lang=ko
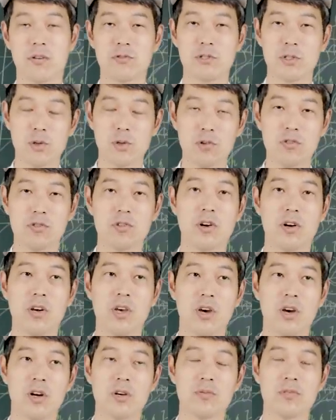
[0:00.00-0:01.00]
우리
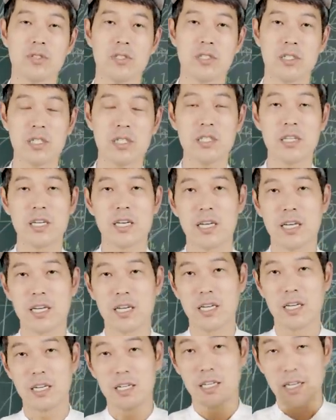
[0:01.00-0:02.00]
졸꾸러기 여러분들은
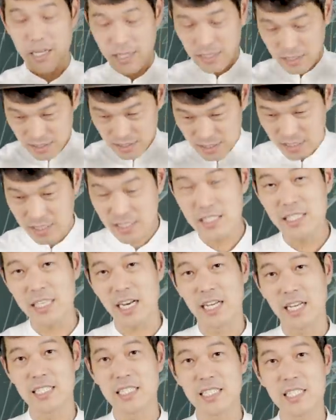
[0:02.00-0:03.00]
진짜